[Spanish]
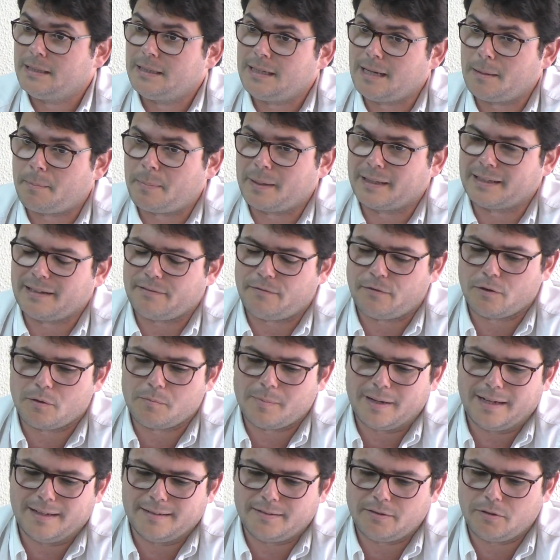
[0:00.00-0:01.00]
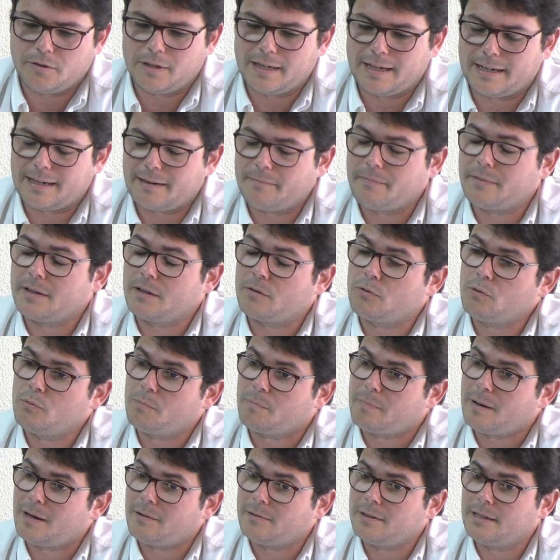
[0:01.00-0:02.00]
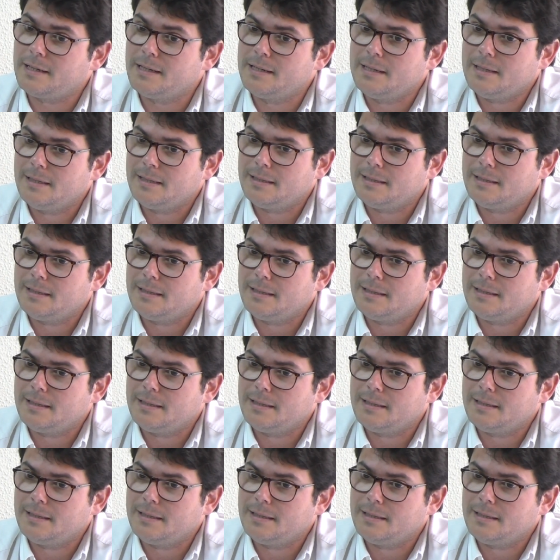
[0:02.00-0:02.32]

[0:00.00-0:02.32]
Las plataformas han sido las grandes culpables